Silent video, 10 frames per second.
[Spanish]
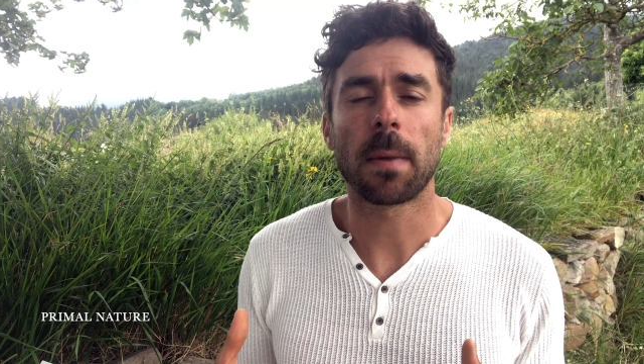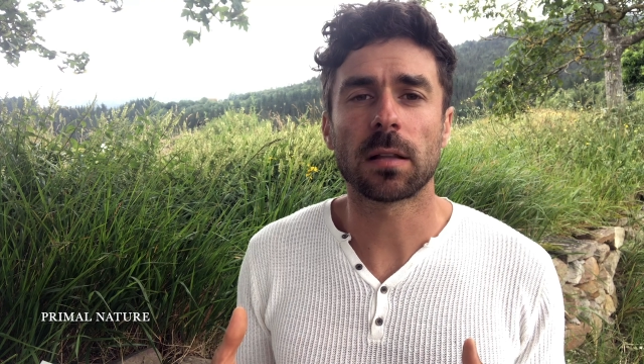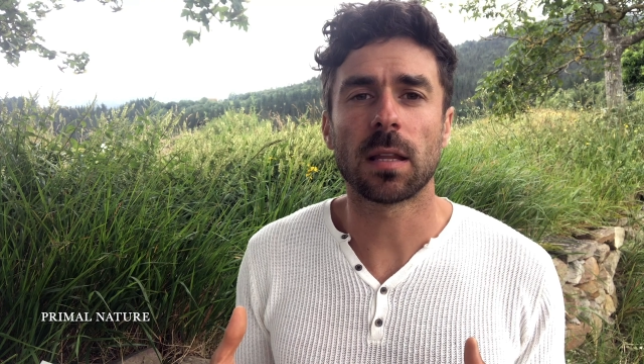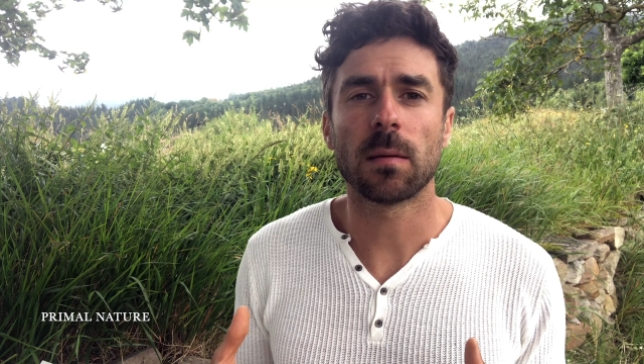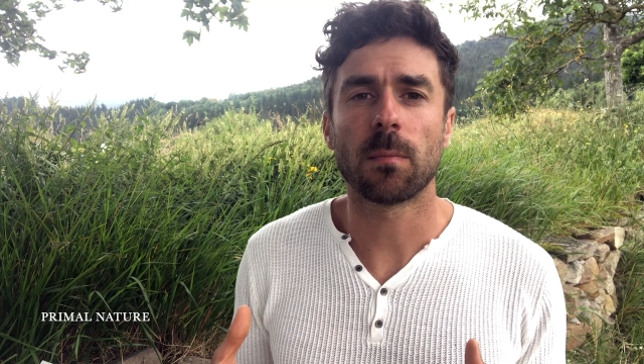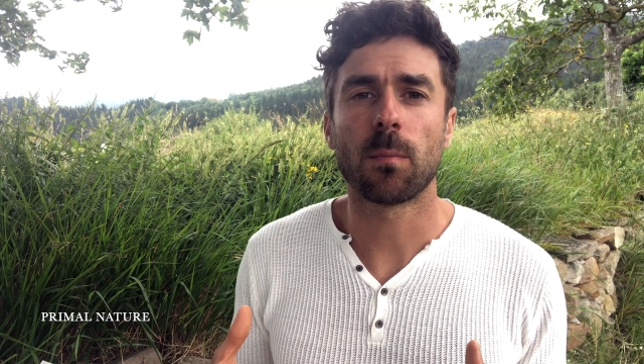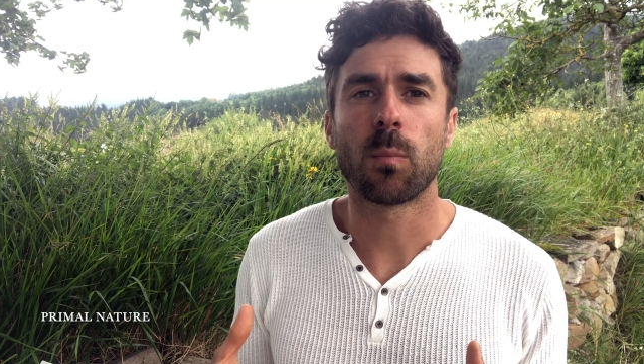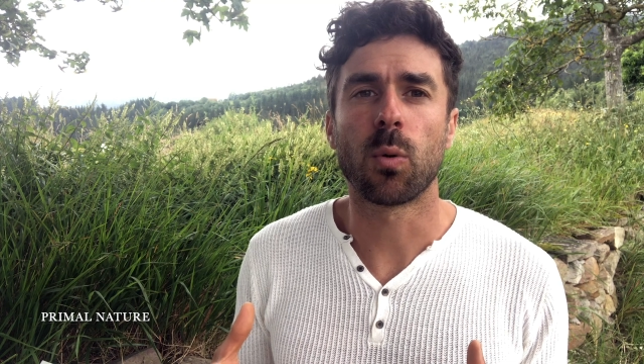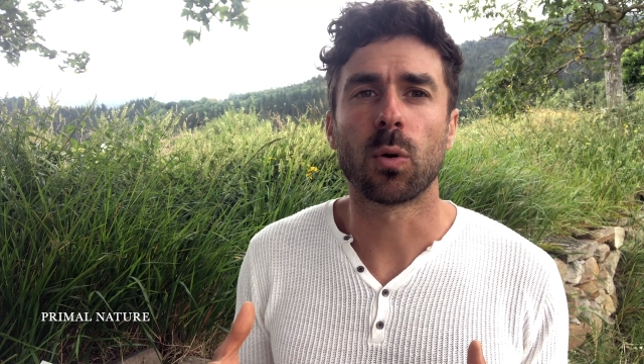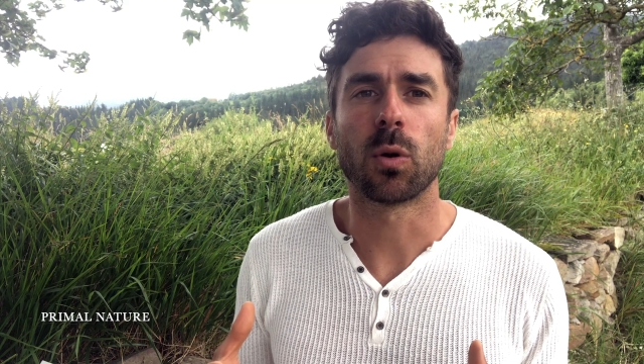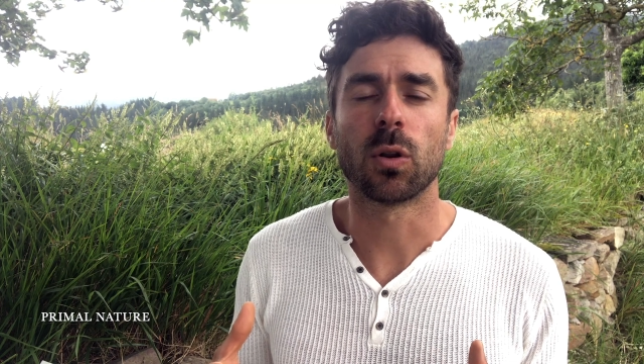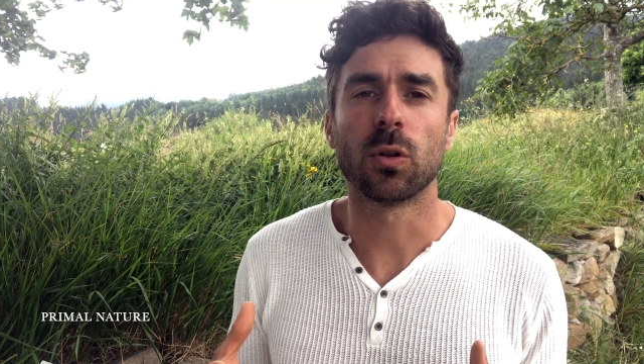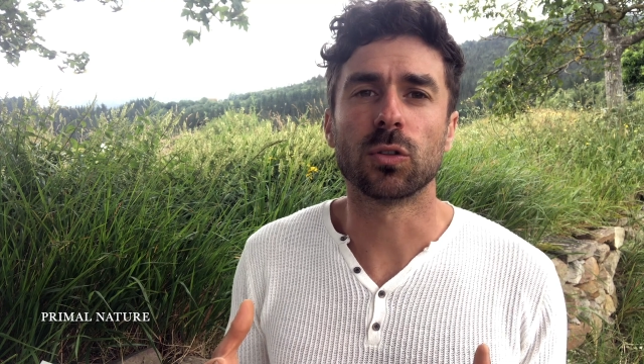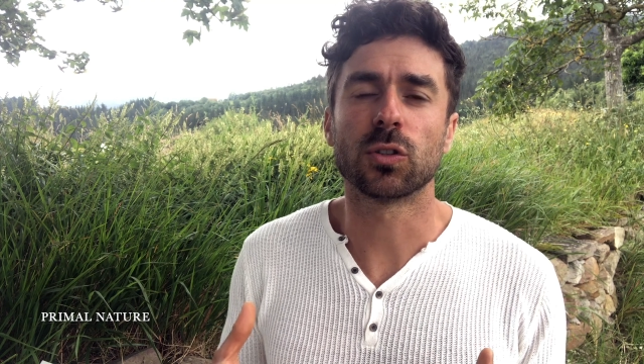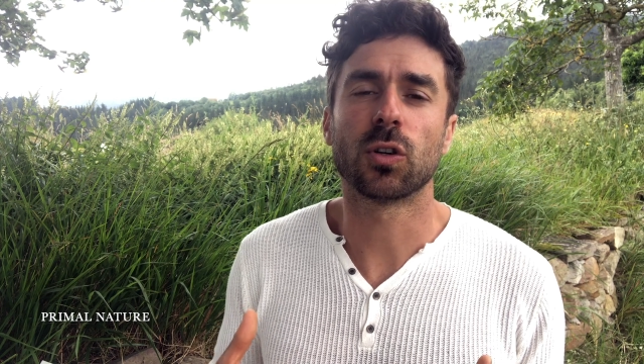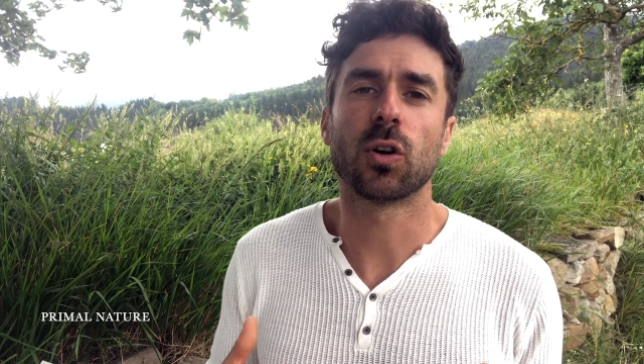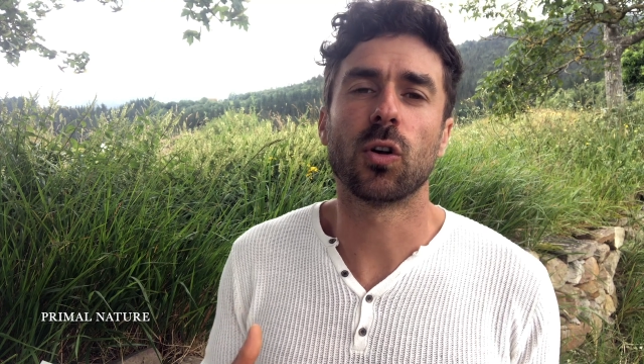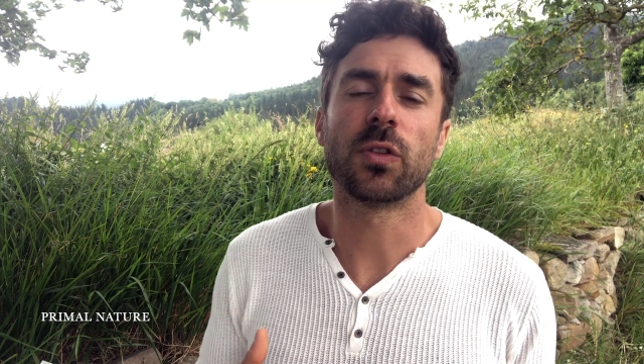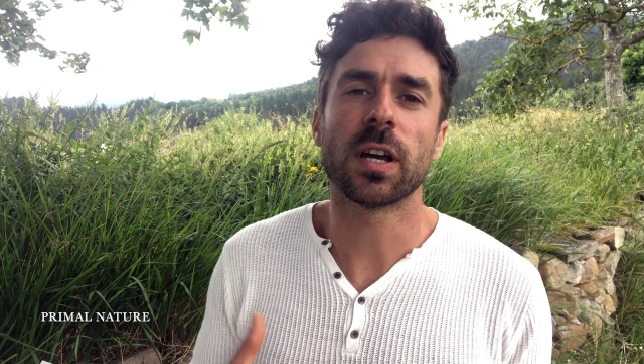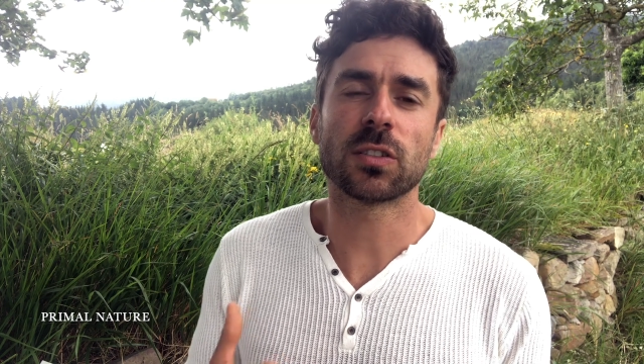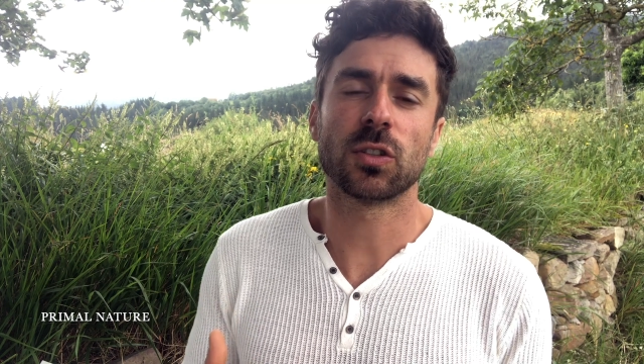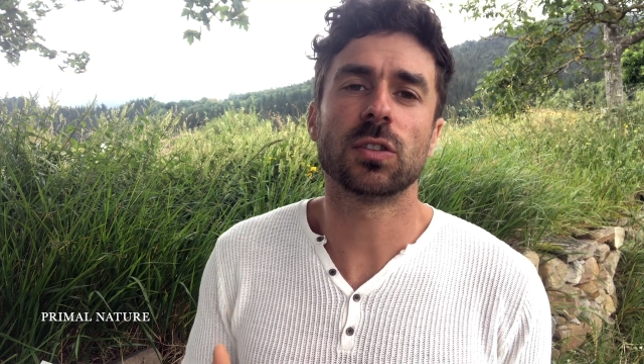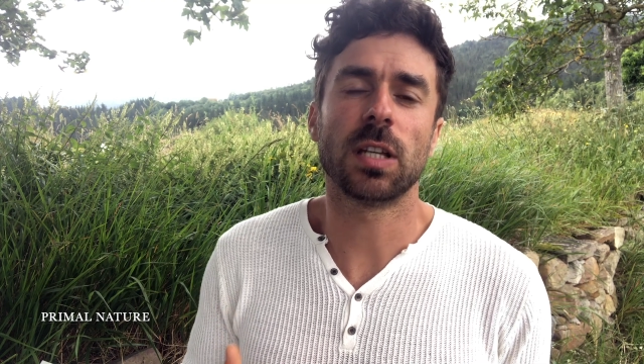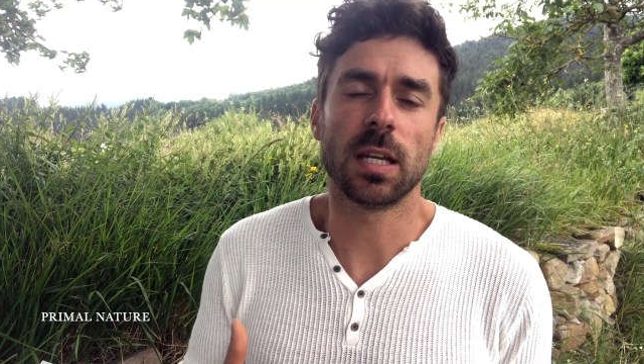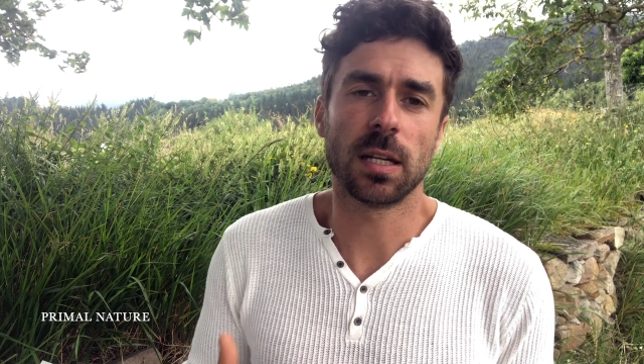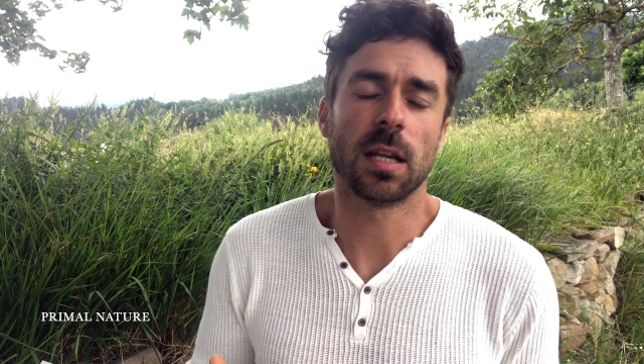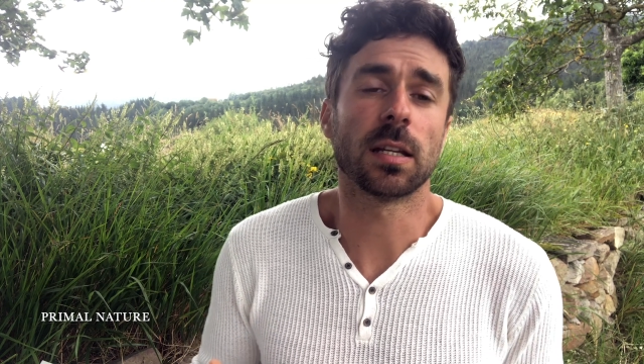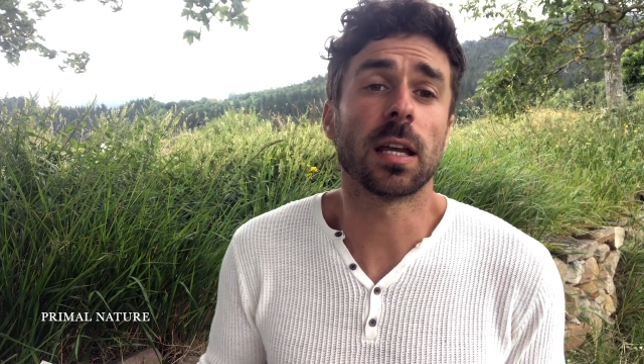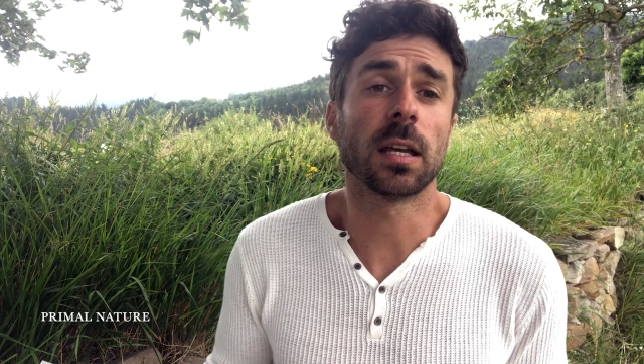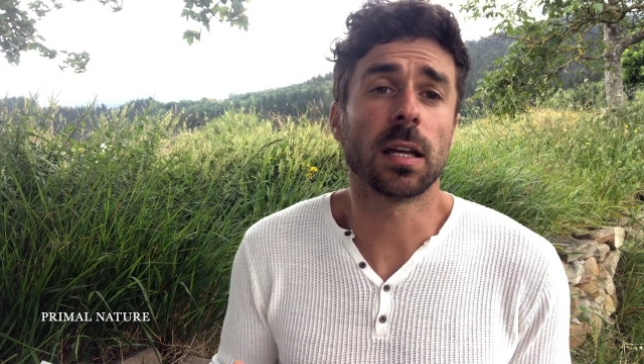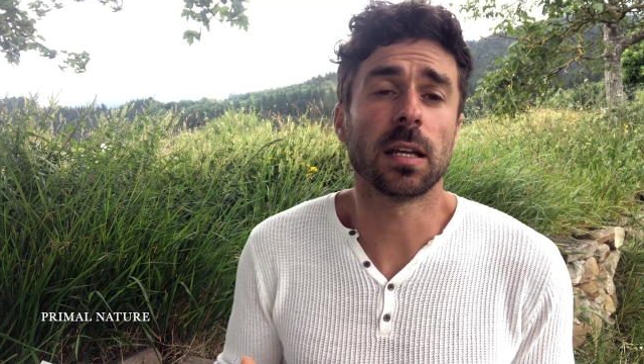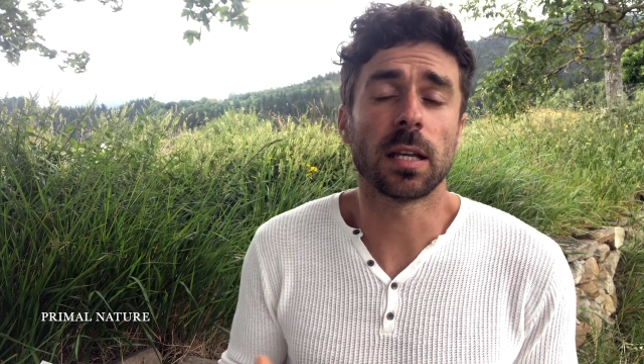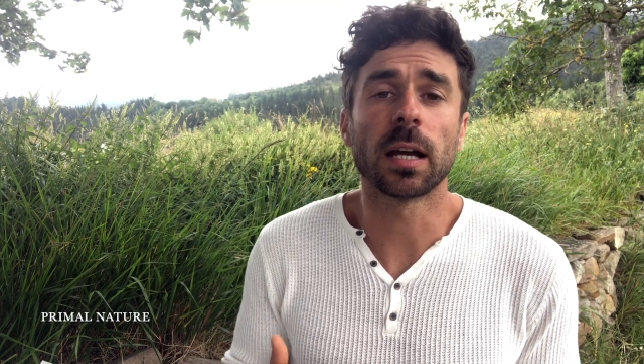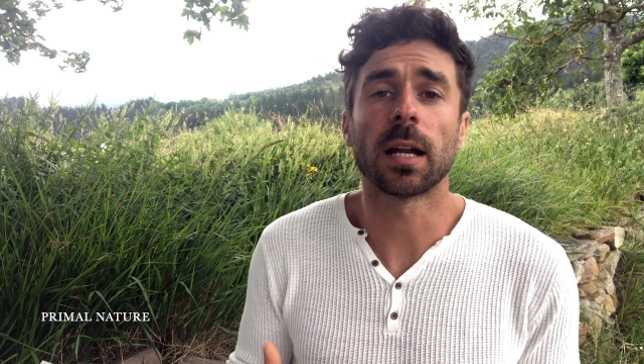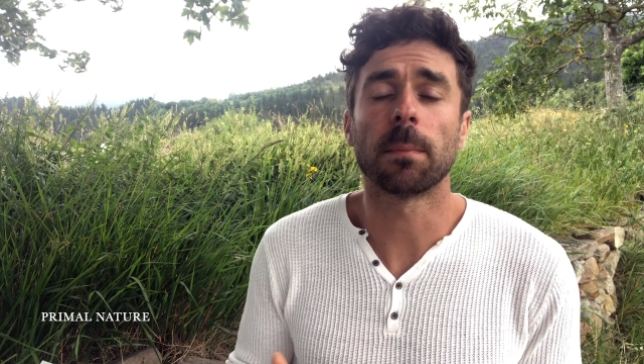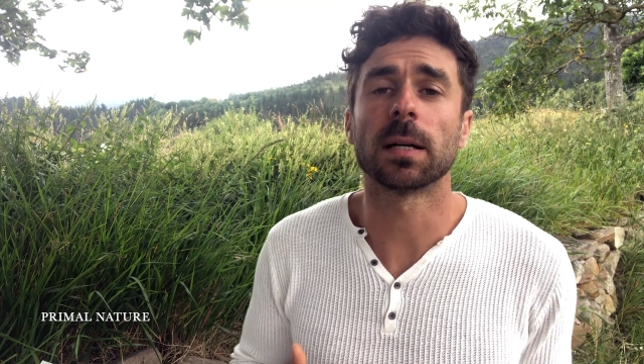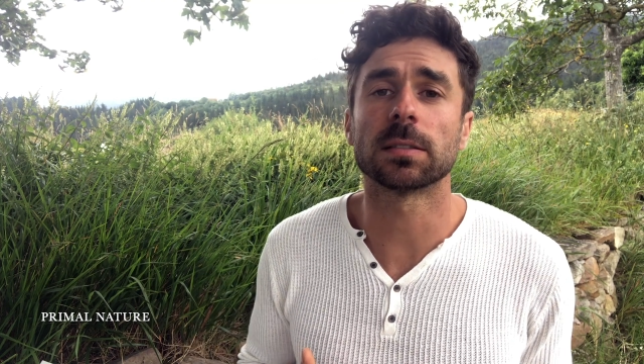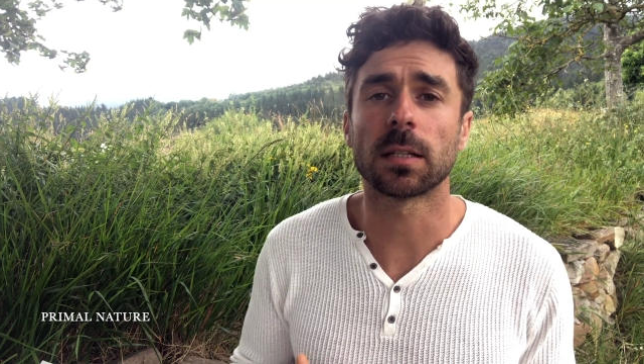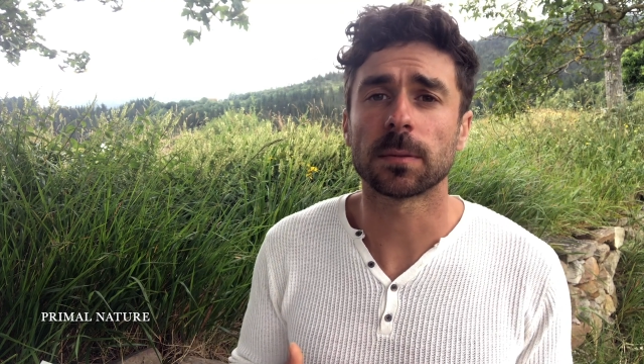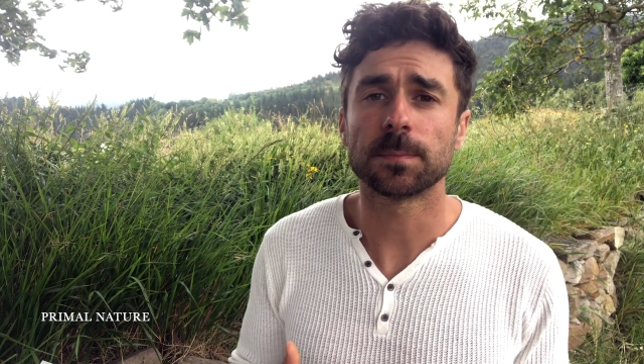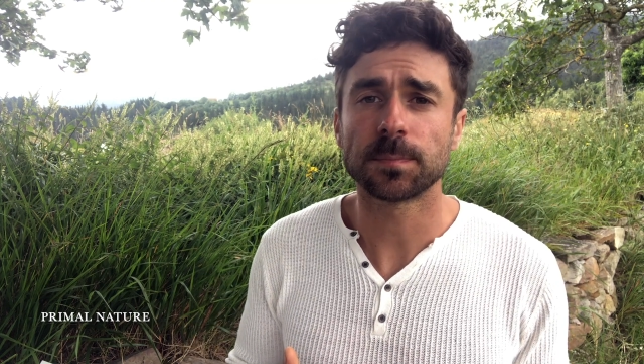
parte por los contextos en, que llegan a pasar.